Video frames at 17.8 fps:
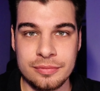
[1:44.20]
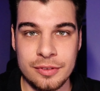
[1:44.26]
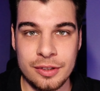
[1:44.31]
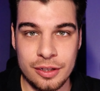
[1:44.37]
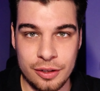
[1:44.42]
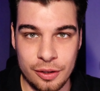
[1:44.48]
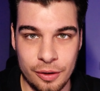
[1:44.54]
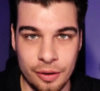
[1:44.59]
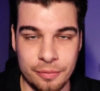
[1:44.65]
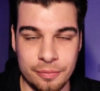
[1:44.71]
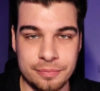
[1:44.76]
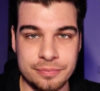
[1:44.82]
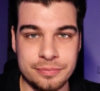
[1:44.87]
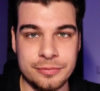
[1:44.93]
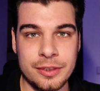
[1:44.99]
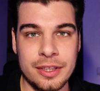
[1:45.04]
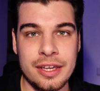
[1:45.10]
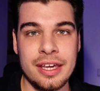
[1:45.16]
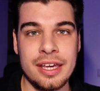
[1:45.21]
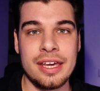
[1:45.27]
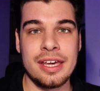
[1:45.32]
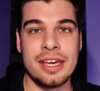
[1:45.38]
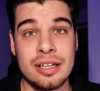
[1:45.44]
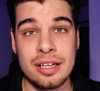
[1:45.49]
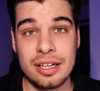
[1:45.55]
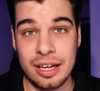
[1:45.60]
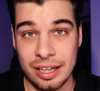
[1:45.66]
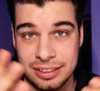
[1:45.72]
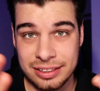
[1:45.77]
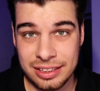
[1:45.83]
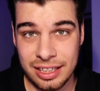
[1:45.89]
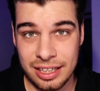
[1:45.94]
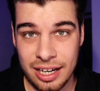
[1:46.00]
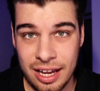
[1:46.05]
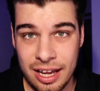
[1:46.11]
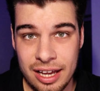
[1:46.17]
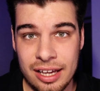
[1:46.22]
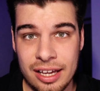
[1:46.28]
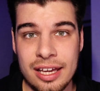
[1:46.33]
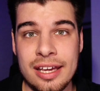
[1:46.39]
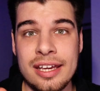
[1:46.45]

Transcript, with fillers: So, ganz klar,